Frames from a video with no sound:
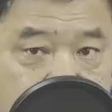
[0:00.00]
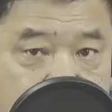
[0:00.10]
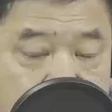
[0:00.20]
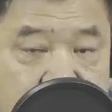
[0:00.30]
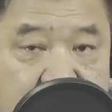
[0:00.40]

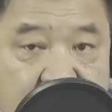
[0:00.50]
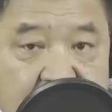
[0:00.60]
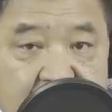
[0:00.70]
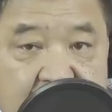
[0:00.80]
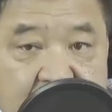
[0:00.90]

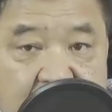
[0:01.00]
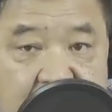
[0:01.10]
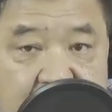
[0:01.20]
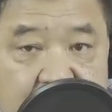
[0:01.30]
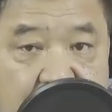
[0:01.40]
만약에 영장
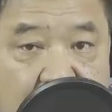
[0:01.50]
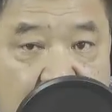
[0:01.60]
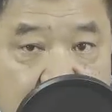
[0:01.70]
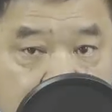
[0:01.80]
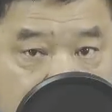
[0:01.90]
청구가
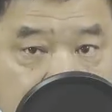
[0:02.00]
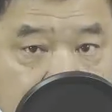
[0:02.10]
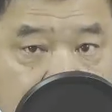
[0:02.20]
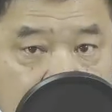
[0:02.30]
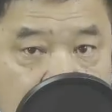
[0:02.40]

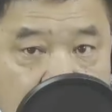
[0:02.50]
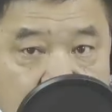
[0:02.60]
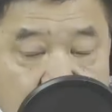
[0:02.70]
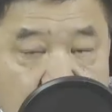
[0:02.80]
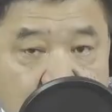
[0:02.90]
반려되거나
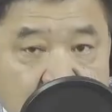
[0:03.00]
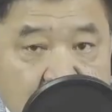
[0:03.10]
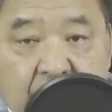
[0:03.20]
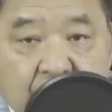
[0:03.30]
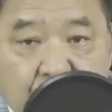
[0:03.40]
또는
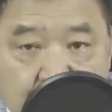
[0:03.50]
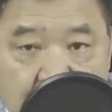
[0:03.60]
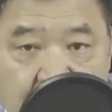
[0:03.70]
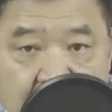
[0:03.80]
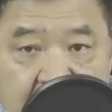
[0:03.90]

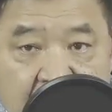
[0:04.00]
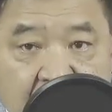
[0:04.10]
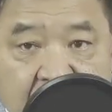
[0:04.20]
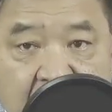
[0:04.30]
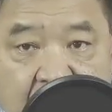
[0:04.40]
6개월의
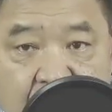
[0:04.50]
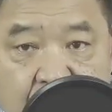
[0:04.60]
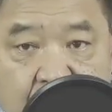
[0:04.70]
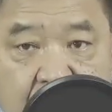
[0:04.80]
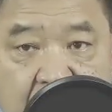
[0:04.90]
영장
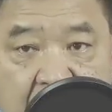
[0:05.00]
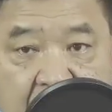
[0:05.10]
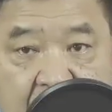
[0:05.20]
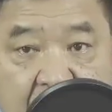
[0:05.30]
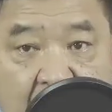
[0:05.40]
구속 기간이
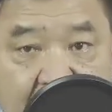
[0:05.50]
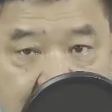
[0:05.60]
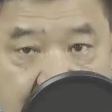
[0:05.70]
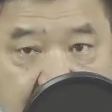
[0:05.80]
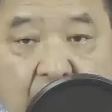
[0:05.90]

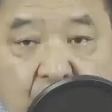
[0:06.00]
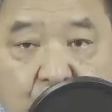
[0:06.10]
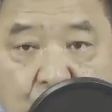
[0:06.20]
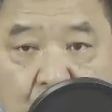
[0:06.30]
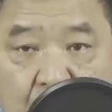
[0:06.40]
끝나면
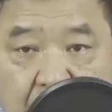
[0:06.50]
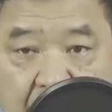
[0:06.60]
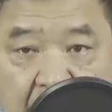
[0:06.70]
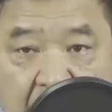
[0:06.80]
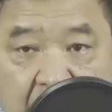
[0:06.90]
구속
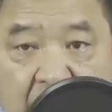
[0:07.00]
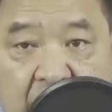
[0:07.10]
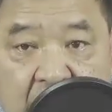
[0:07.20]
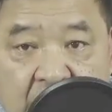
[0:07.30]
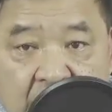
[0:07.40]
기간을
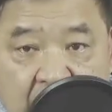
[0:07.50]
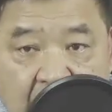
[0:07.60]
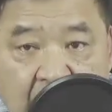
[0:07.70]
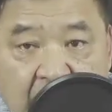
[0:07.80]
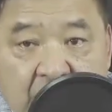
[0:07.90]
늘릴
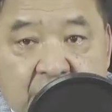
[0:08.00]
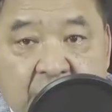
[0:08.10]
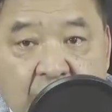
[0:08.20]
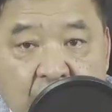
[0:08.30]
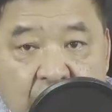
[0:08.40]
때
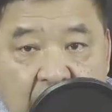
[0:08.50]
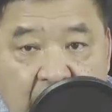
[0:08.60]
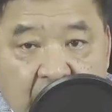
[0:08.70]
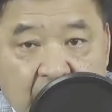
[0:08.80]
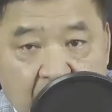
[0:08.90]
새로운 거
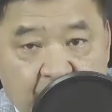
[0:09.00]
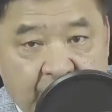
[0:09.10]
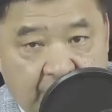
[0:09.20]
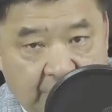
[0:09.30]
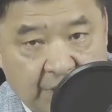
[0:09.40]
하나를 엎어야
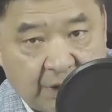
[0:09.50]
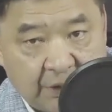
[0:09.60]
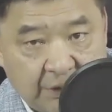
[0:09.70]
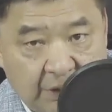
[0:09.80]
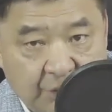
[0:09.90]
되니까
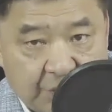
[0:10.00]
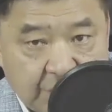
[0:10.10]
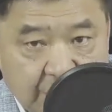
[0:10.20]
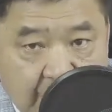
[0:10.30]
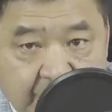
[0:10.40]
그때를 위해서
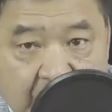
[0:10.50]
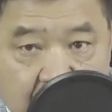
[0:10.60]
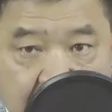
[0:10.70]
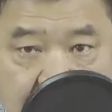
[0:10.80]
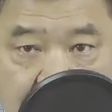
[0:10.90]
대비하고
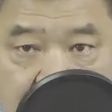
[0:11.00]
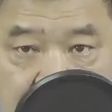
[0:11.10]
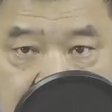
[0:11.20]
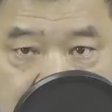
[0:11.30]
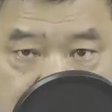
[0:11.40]
있는 것
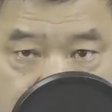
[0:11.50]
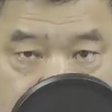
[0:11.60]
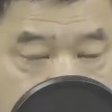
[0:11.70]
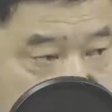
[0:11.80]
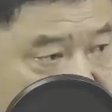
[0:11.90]
같은 느낌도
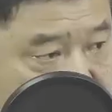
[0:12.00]
듭니다.